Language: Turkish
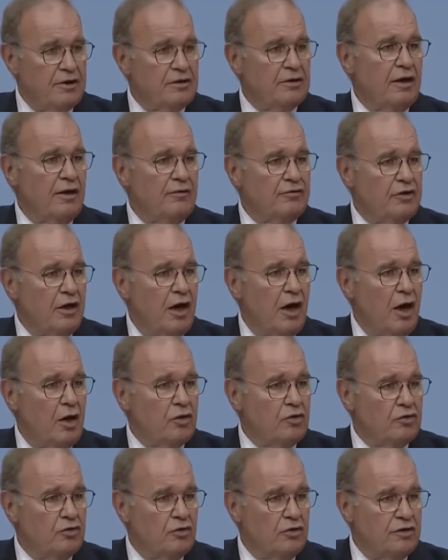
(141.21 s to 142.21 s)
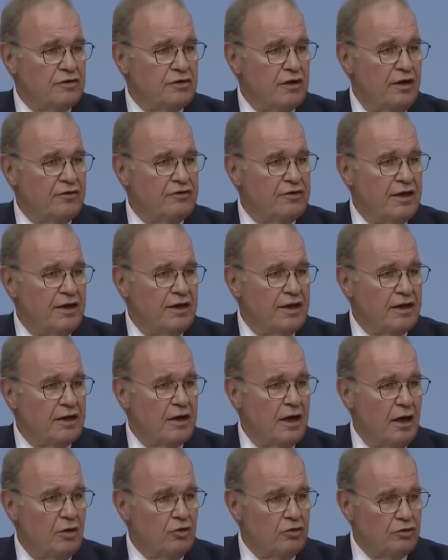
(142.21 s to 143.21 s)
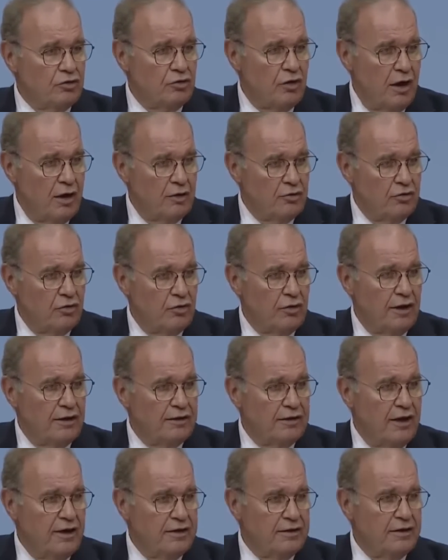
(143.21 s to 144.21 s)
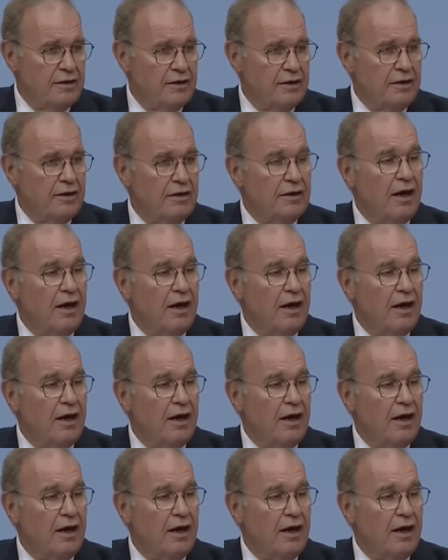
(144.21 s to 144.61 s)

Bir tarafta Harun olacağız diyerek Karun, olanlar,